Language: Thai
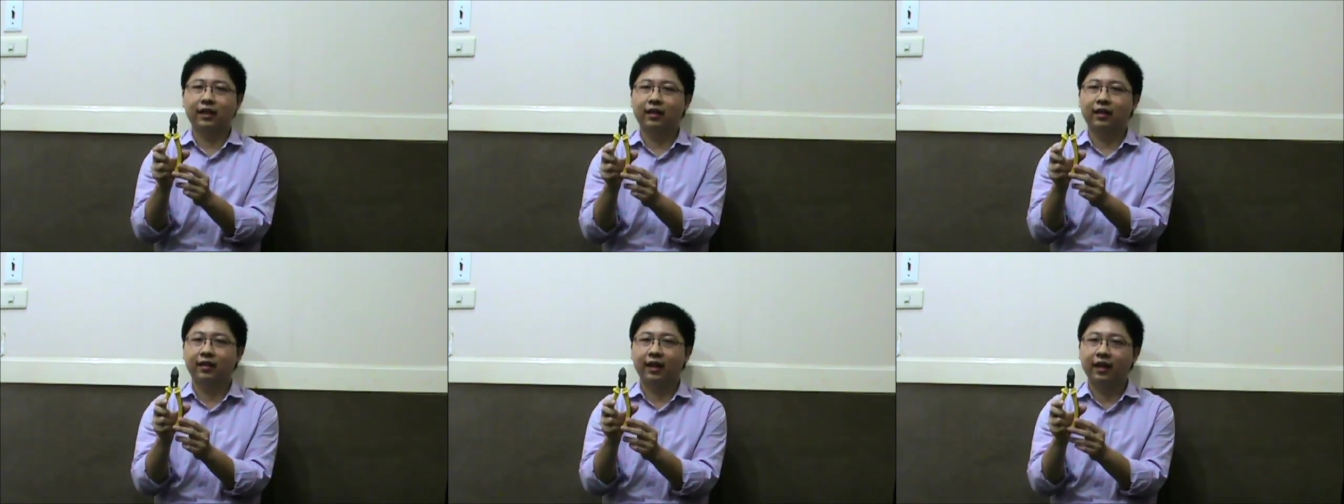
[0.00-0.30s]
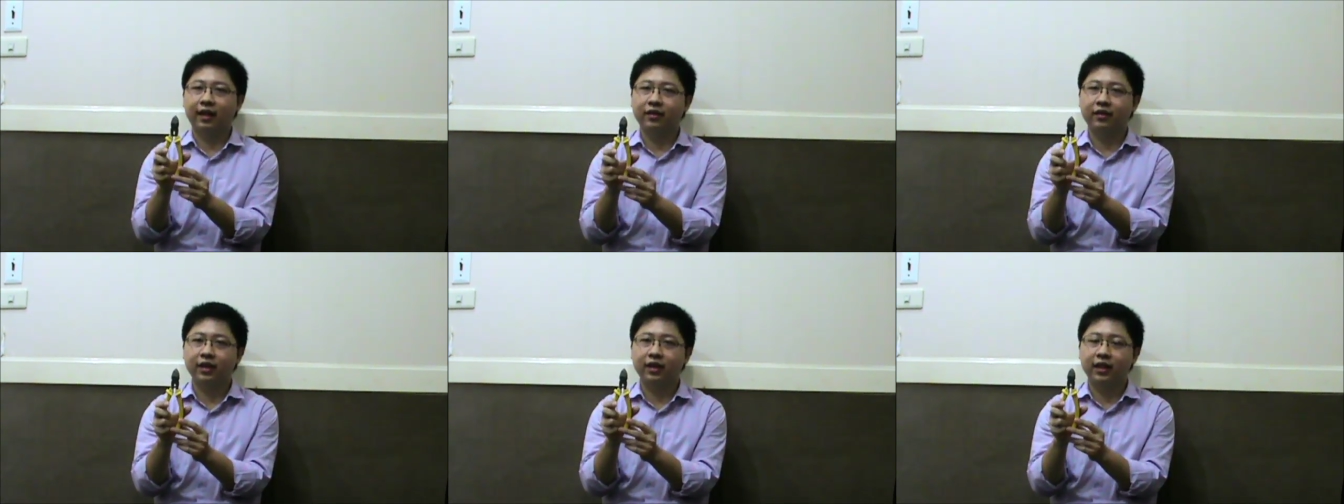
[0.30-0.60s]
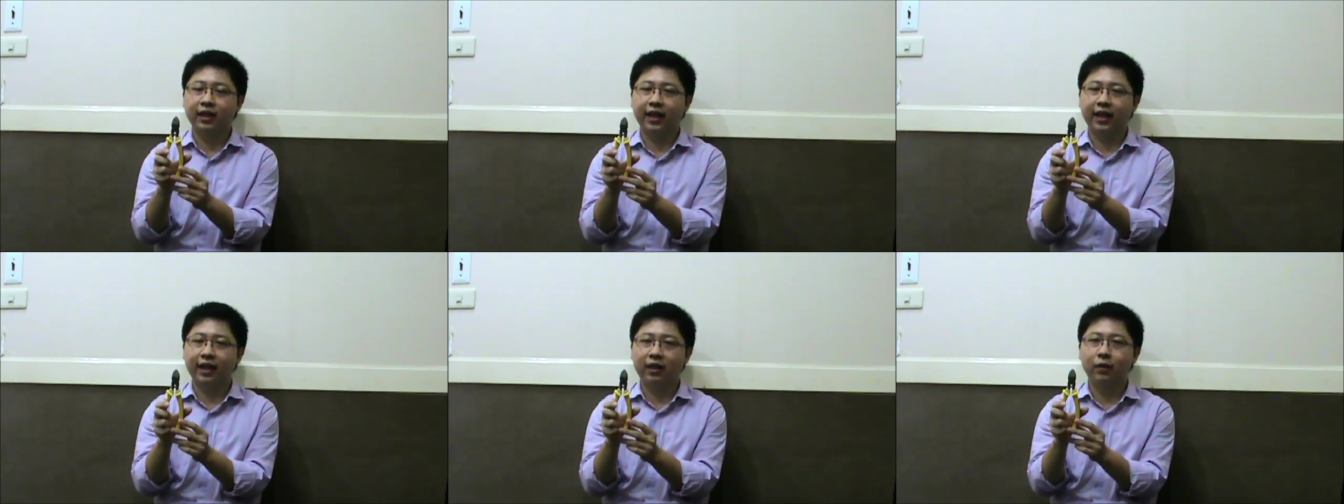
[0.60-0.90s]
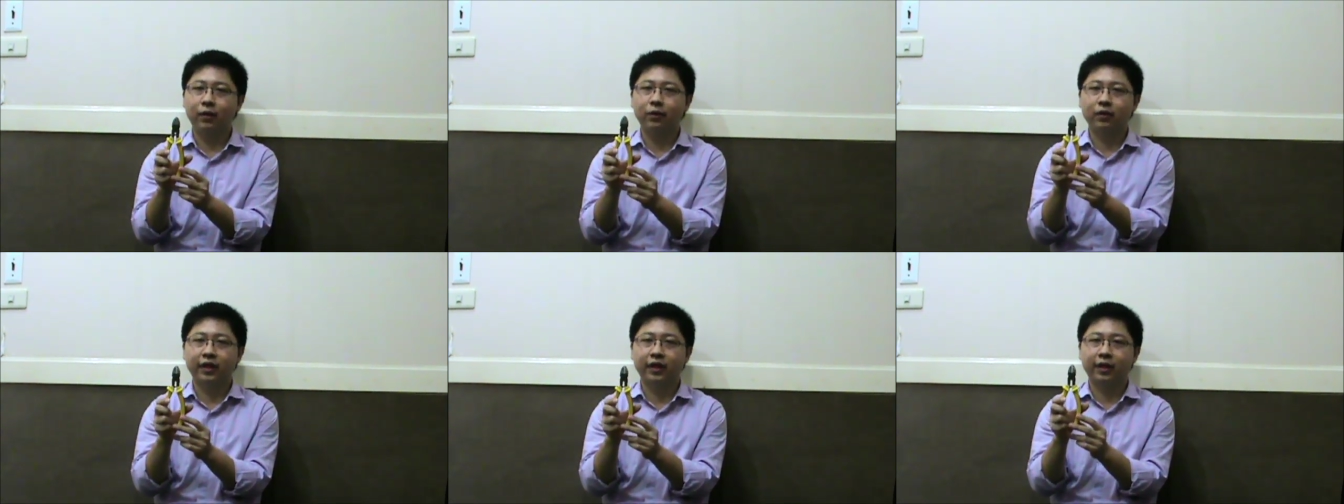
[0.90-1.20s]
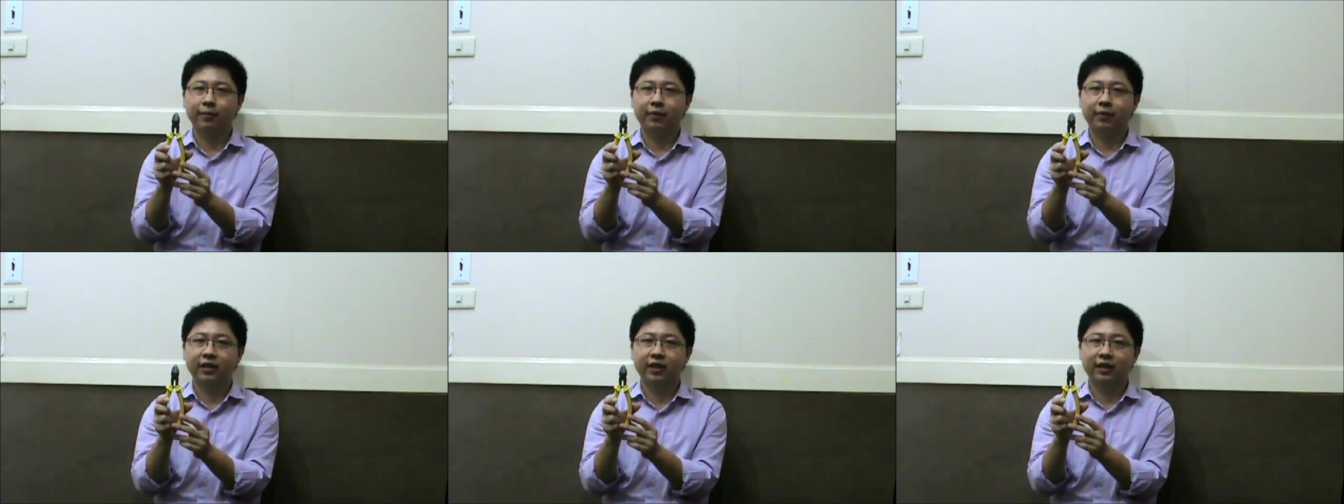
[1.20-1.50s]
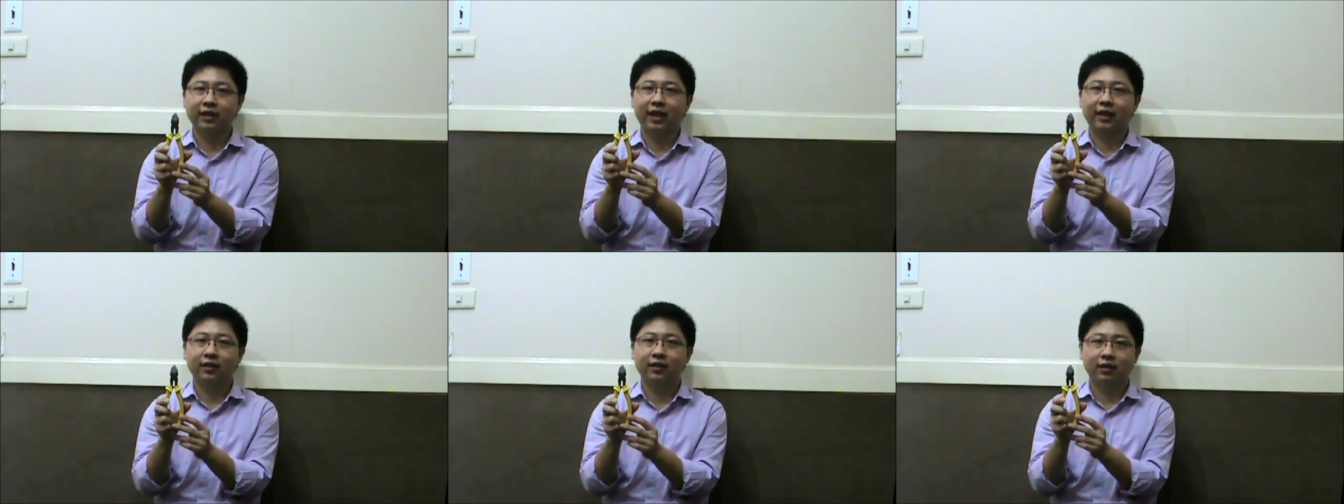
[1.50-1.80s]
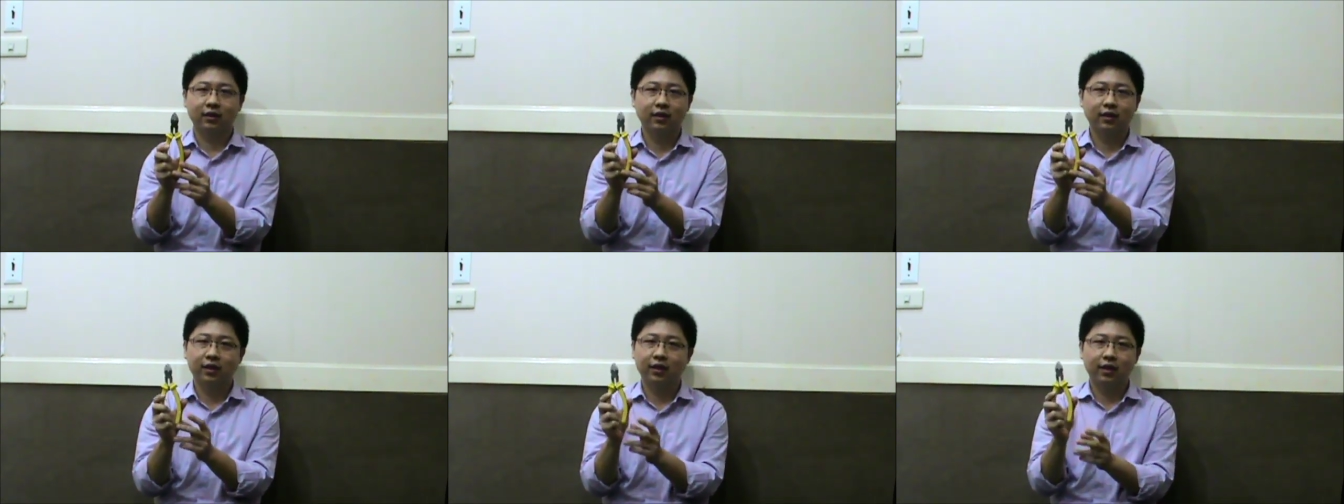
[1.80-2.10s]
ตัดสาย4 5 6เนี่ยมันจะตัด
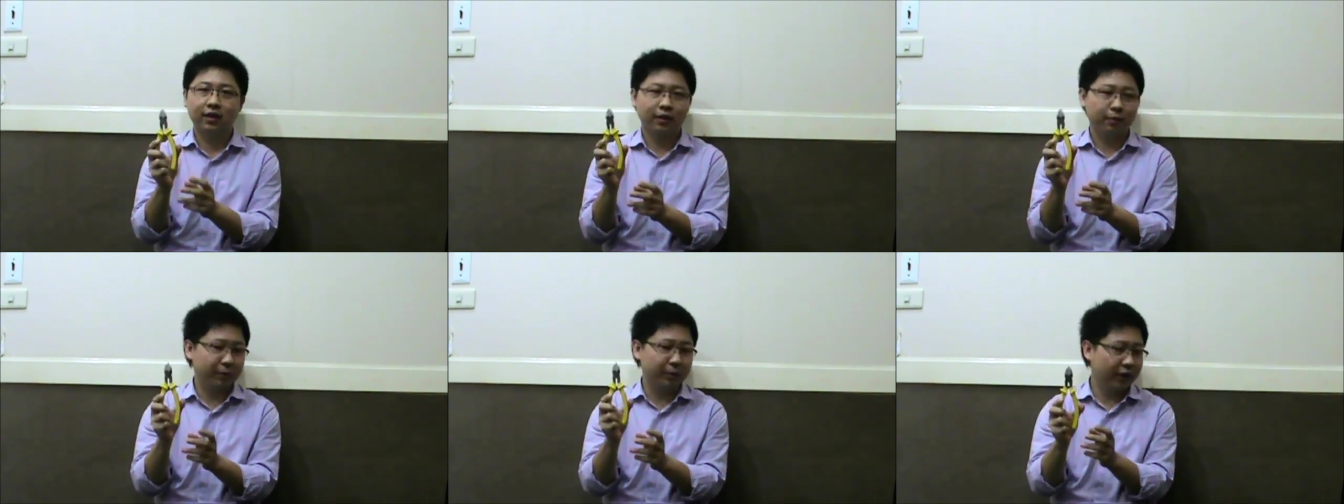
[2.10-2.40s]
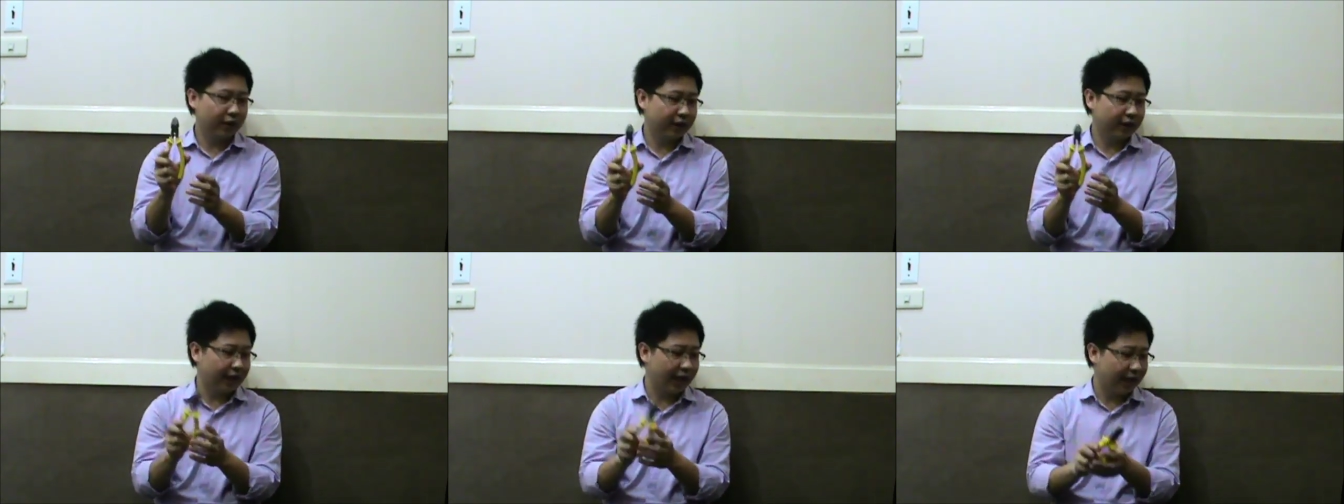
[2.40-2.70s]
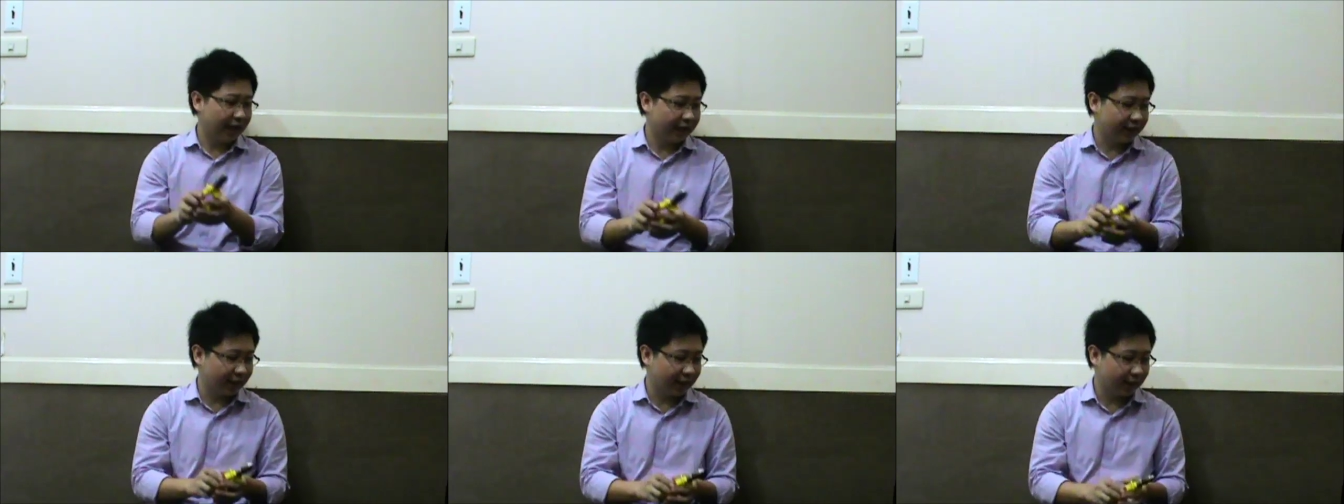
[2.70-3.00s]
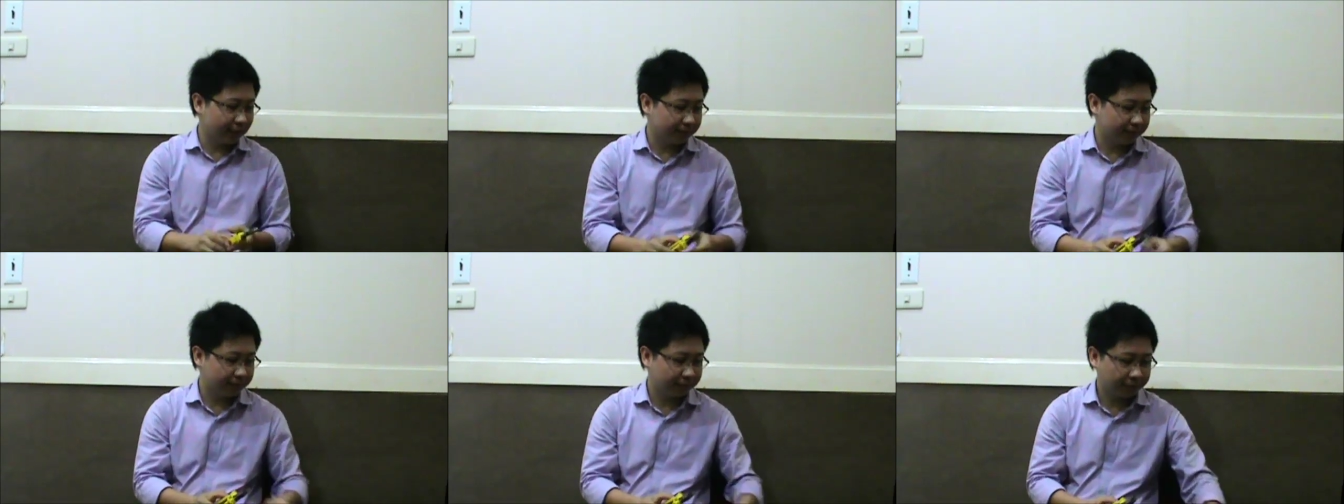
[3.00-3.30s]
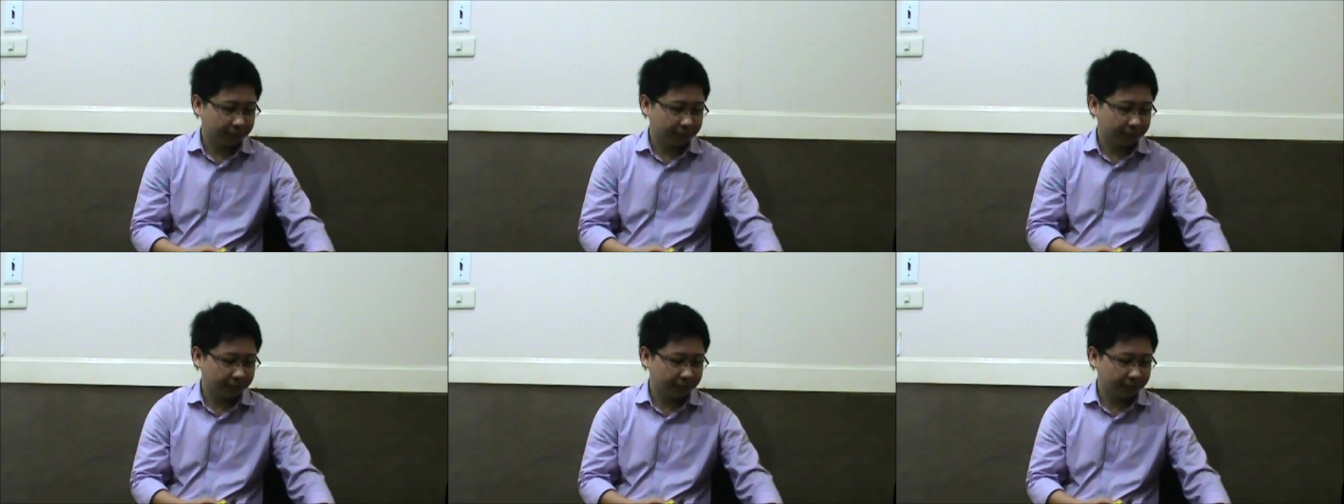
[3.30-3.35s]
ไม่ค่อยได้นะครับ